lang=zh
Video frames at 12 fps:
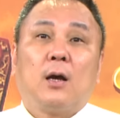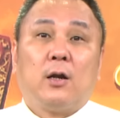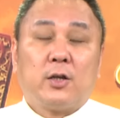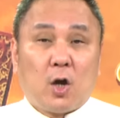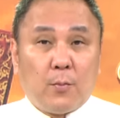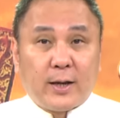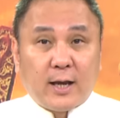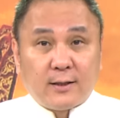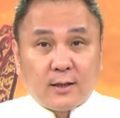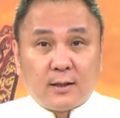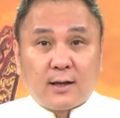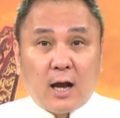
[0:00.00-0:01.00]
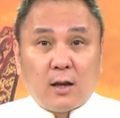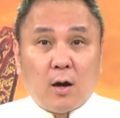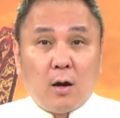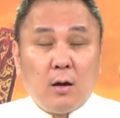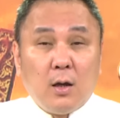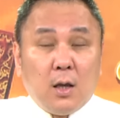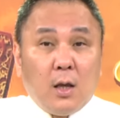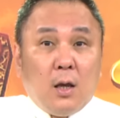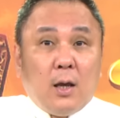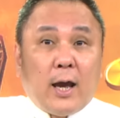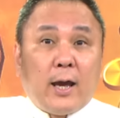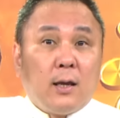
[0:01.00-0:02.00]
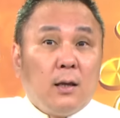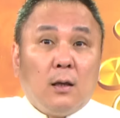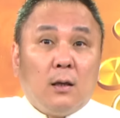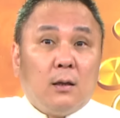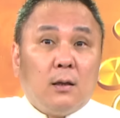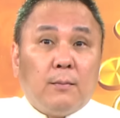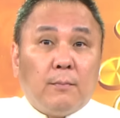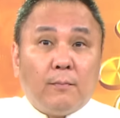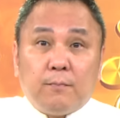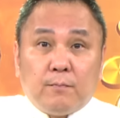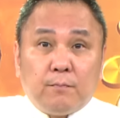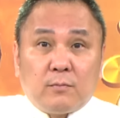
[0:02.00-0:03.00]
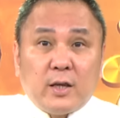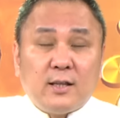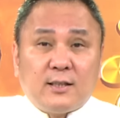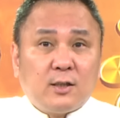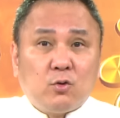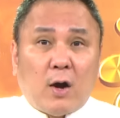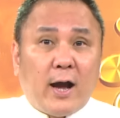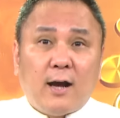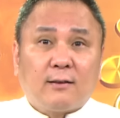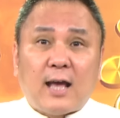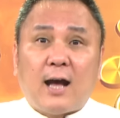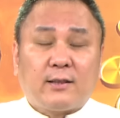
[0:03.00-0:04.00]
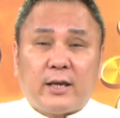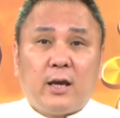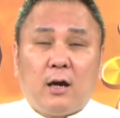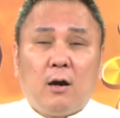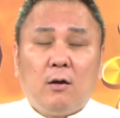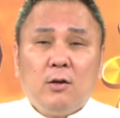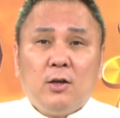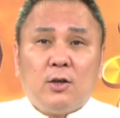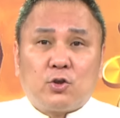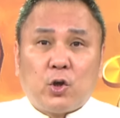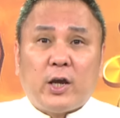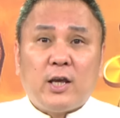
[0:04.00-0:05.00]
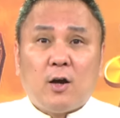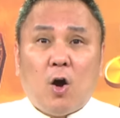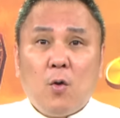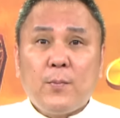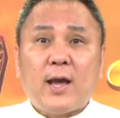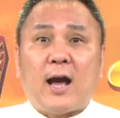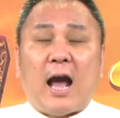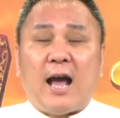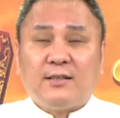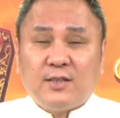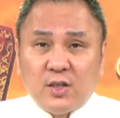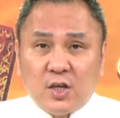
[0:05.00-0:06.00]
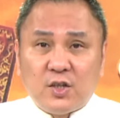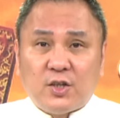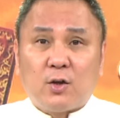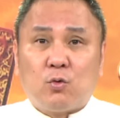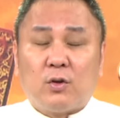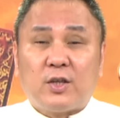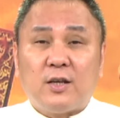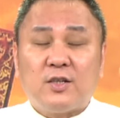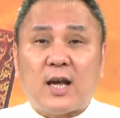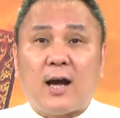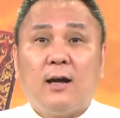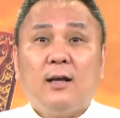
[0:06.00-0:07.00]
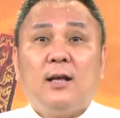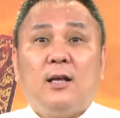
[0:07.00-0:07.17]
好，你后面可以等着看哦。哎，电子股还要大跌哦，所以后面还是银建股天下。